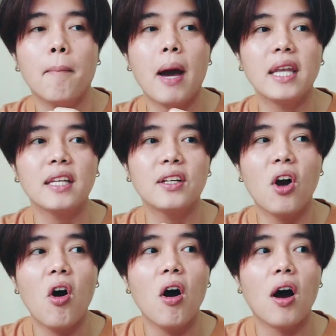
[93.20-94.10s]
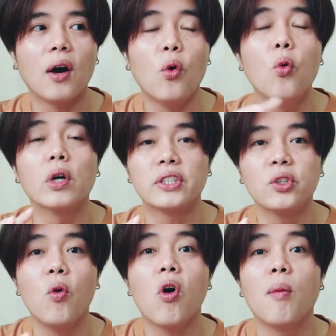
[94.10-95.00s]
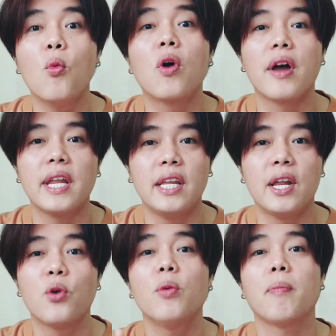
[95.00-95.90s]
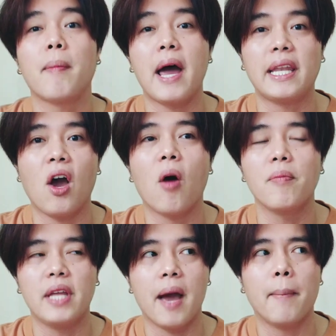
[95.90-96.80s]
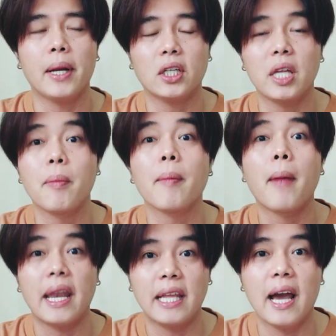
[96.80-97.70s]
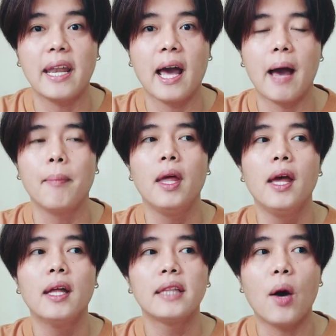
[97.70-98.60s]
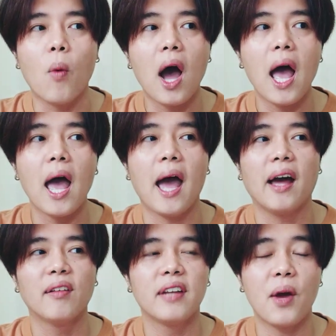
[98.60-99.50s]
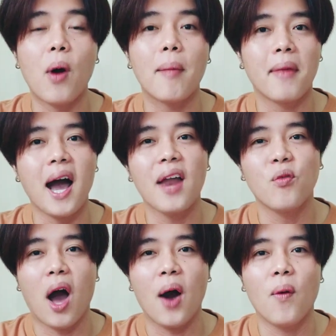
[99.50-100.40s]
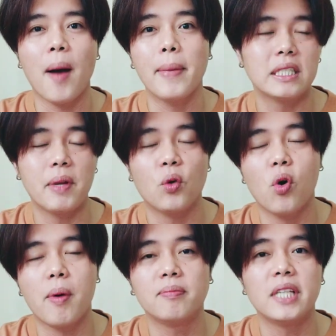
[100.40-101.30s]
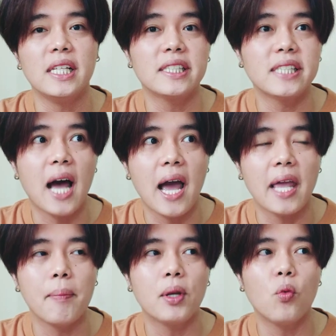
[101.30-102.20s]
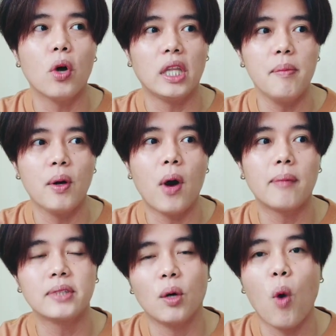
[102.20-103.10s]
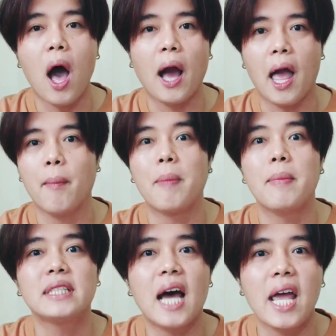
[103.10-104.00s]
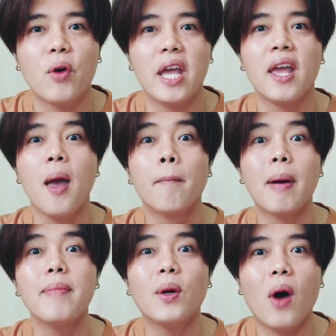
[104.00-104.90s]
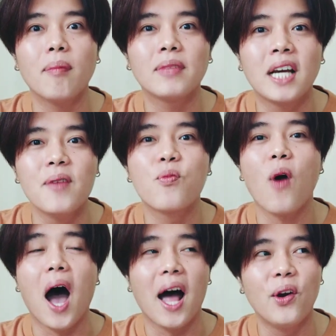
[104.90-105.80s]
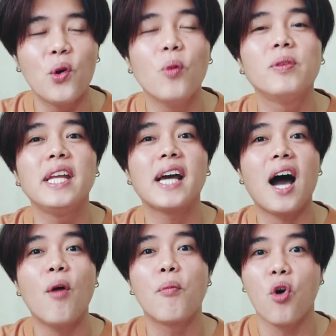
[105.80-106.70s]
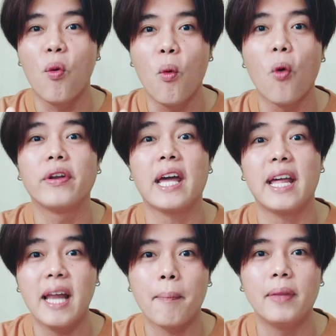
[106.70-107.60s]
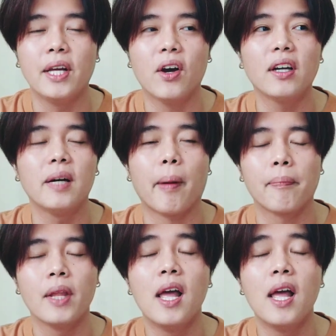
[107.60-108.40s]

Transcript: มันก็ขวดทรงของบูลการีในรุ่นประมาณนี้ออมเนียมันก็จะเป็นประมาณนี้นะครับแต่ว่าในความคาดหวังว่ามันจะเป็นขวดแบบใสๆเป็นขวดที่มีความสว่างมันไม่ใช่เว้ยมันมีความทึบกว่ารูปที่เขาโปรโมทในระดับหนึ่งก็คือแบบ